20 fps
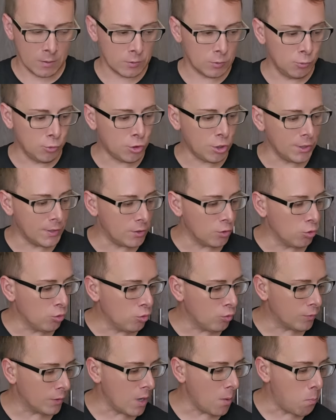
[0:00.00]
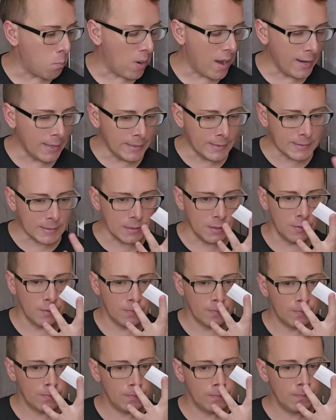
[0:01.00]
Слушайте, ну на
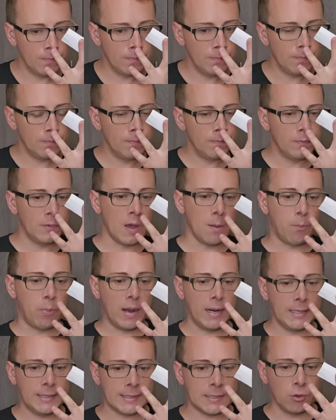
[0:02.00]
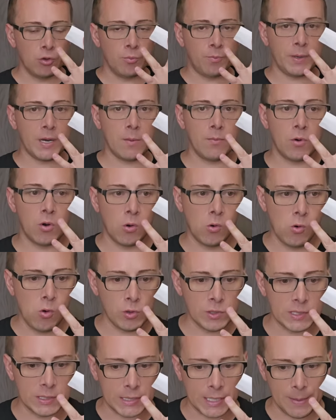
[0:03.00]
пальцы, на пальцы он прям
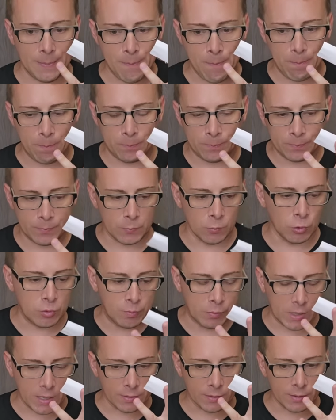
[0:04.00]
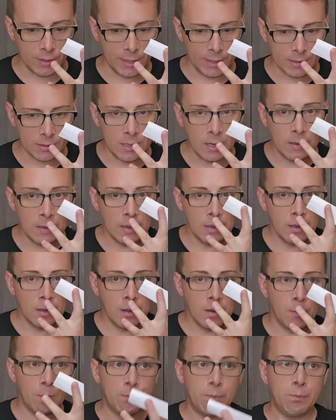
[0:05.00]
острый. Вот конкретно
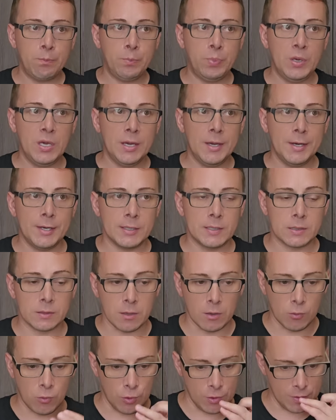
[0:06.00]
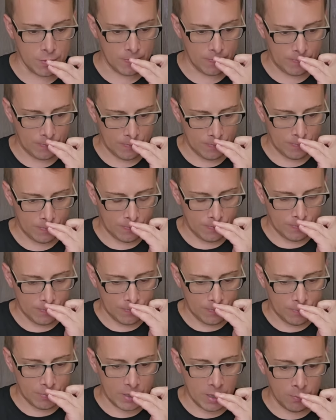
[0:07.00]
перец какой.
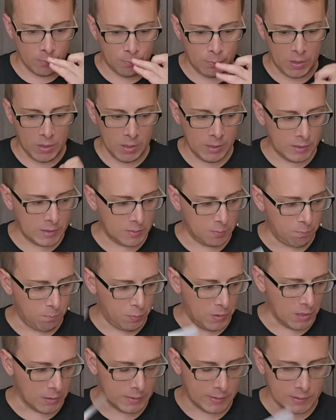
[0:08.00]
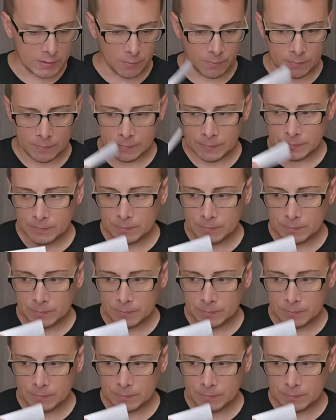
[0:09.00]
Прям перец перцем.